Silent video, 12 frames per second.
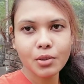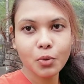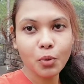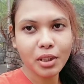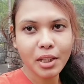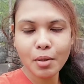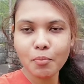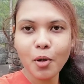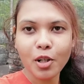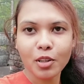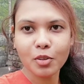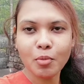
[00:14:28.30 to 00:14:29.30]
সন্ধ্যের
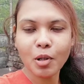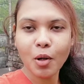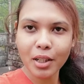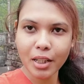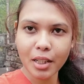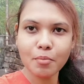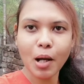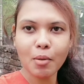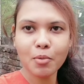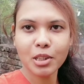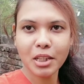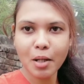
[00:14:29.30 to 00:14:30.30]
পর তোমরা অনেকেই
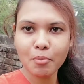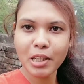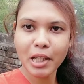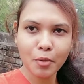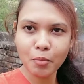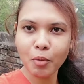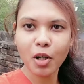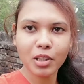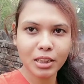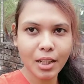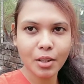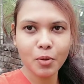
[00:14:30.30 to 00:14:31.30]
ভাবো যে আমি কেন ব্লগ
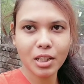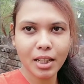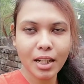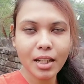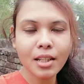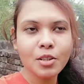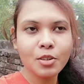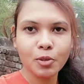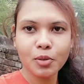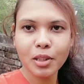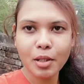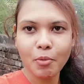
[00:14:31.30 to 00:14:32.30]
শেয়ার করি না
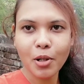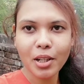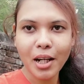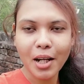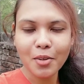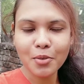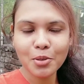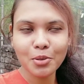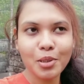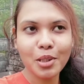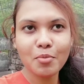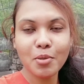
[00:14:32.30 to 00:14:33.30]
সন্ধ্যের পর কারণ
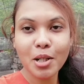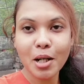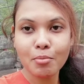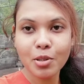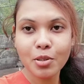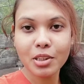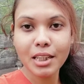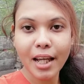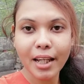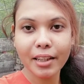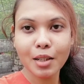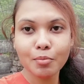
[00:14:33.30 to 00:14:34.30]
সন্ধ্যের পর আমি হচ্ছি
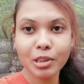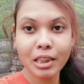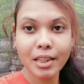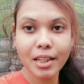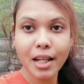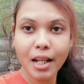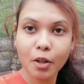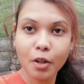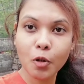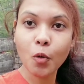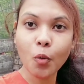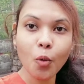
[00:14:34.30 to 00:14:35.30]
একদম সিরিয়াল
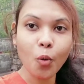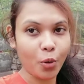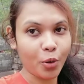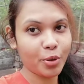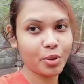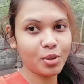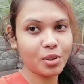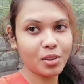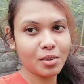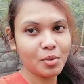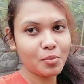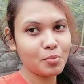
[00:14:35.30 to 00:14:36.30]
খোর
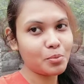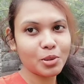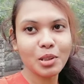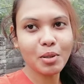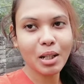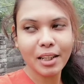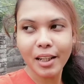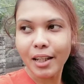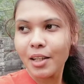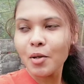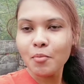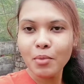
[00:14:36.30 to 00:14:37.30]
বুঝতে পারলে
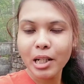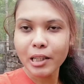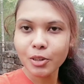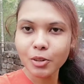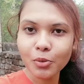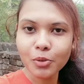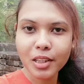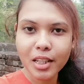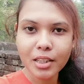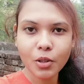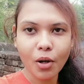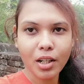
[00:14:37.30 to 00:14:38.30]
মানে সন্ধ্যে
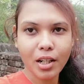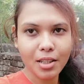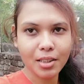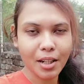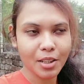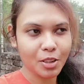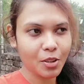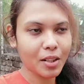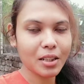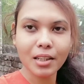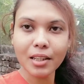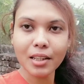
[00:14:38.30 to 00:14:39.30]
ছটা সাড়ে ছটা
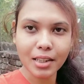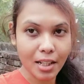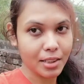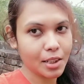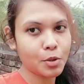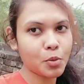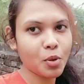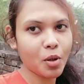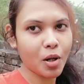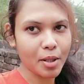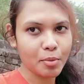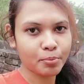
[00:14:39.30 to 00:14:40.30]
থেকে যা যা শুরু
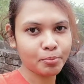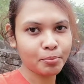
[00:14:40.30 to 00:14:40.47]
হয়